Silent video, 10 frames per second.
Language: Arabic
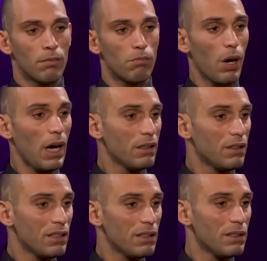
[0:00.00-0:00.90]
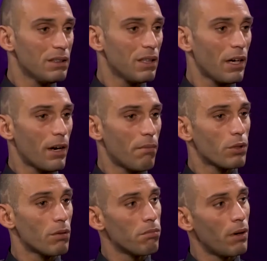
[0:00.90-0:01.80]
من بعد آه،
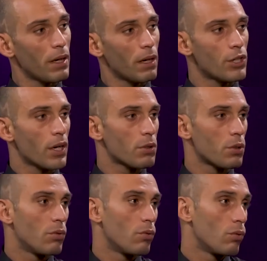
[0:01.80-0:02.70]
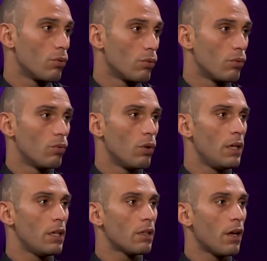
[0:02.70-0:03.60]
تغرمت بمايكل جاكسون
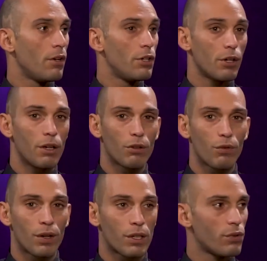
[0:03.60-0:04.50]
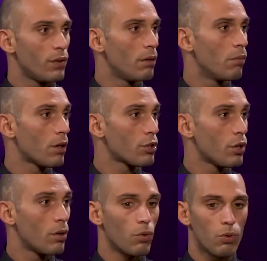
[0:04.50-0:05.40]
وليت يعني كنت نتفرج فيه
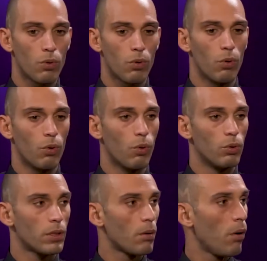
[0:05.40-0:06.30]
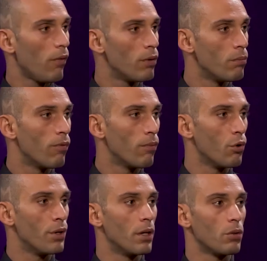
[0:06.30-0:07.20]
برشا ونتبع في
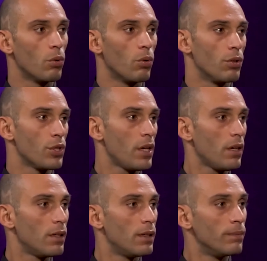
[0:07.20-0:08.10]
المضمونات وكل شيء